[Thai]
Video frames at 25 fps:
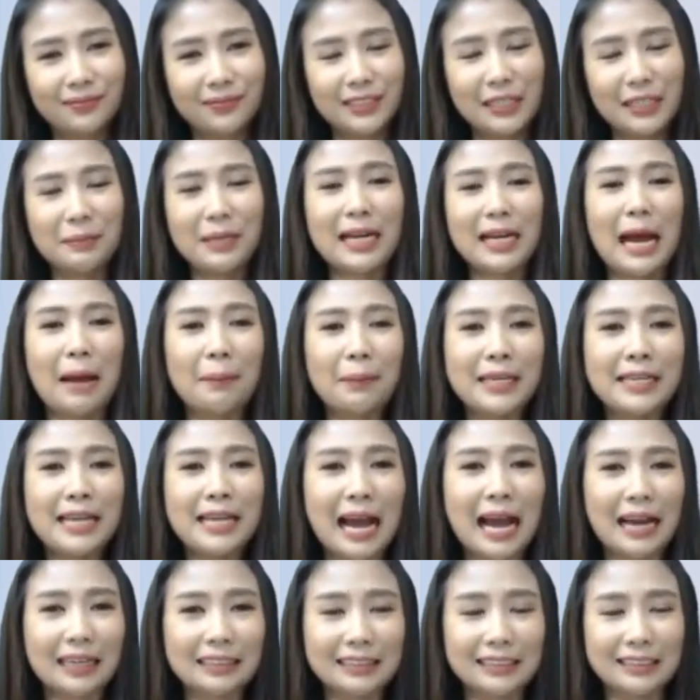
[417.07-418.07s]
เห็นไหมคะ ไม่
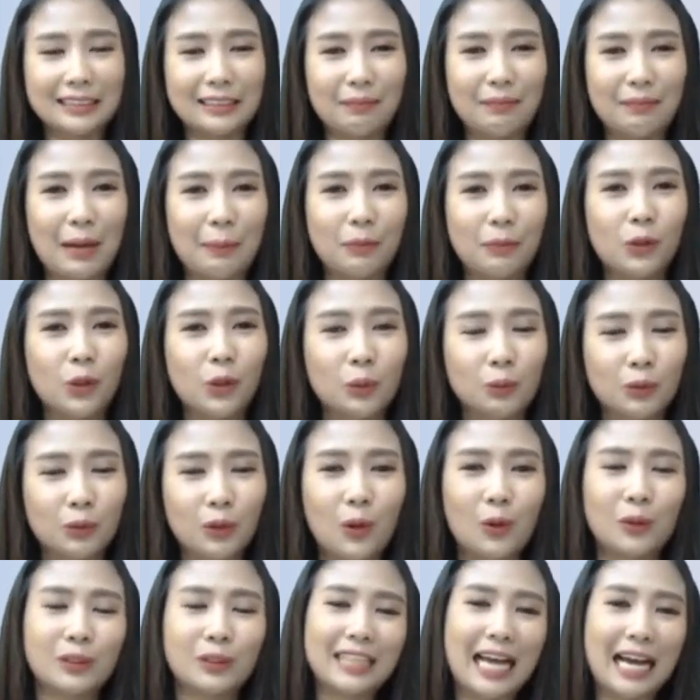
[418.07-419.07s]
ยากเลยสำหรับกลุ่มโค
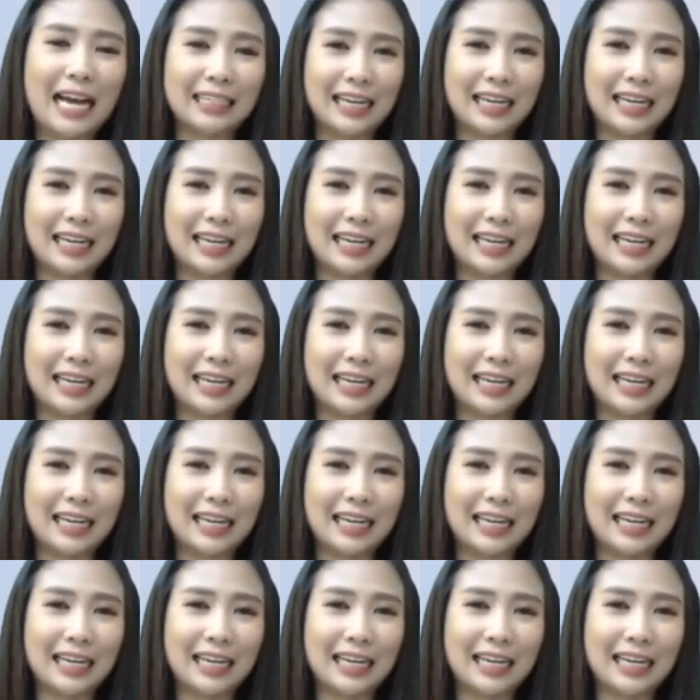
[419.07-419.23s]
รงสร้าง